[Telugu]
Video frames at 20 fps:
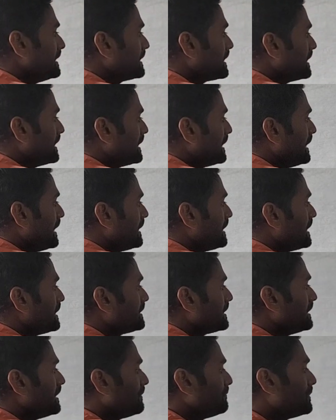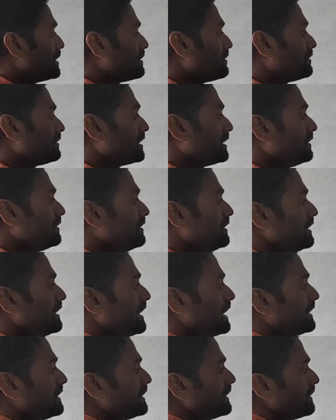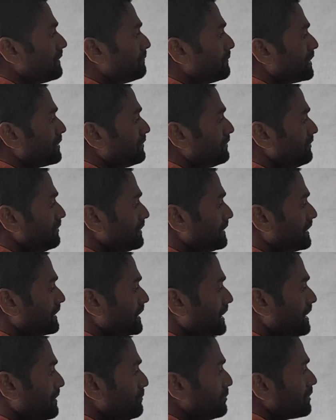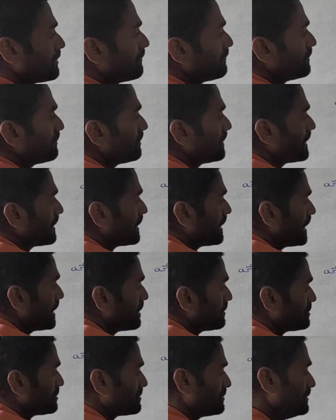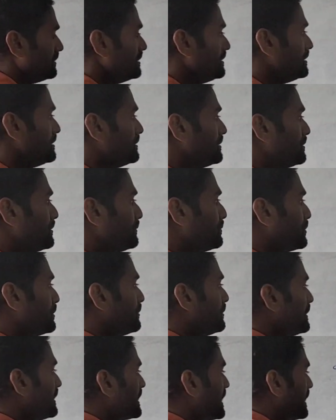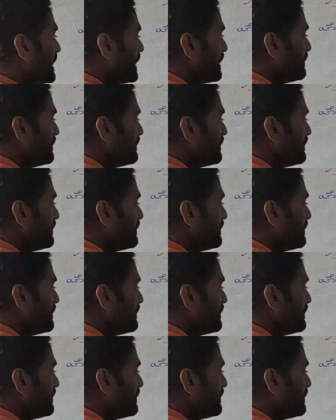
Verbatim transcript: ఇక్కడ ఏదైతే నెంబర్ ఉంటుందో అదే నెంబరు ఇక్కడ ముఖ విలువగా రాయొచ్చు ఇప్పుడు ఇక్కడ